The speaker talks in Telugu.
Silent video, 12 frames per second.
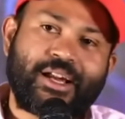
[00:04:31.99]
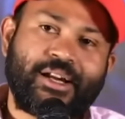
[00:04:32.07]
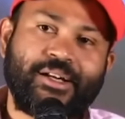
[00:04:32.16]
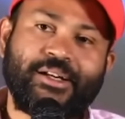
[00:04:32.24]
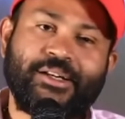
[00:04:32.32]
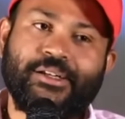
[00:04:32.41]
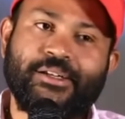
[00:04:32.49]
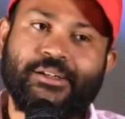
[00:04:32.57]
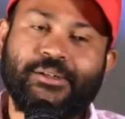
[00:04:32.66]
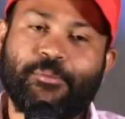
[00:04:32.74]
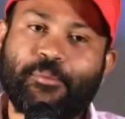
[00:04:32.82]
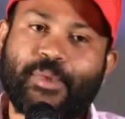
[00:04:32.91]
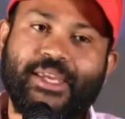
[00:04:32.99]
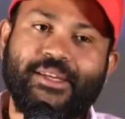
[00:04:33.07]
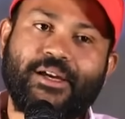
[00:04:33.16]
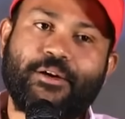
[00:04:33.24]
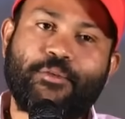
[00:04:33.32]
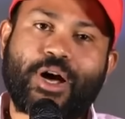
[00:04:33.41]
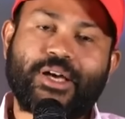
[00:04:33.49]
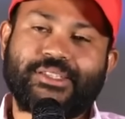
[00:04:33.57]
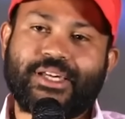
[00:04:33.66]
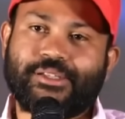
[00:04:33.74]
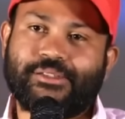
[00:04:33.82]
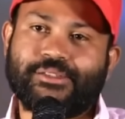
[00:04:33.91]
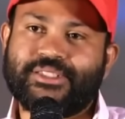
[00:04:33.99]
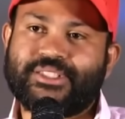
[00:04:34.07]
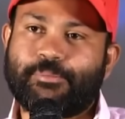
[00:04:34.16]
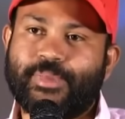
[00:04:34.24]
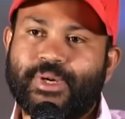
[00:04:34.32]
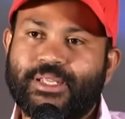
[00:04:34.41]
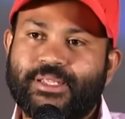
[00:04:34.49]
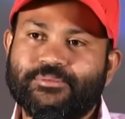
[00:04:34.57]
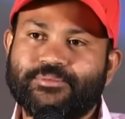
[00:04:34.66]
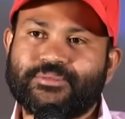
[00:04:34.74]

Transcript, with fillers: అండ్ మెయిన్గా వాసు గారి గురించి చెప్పాలి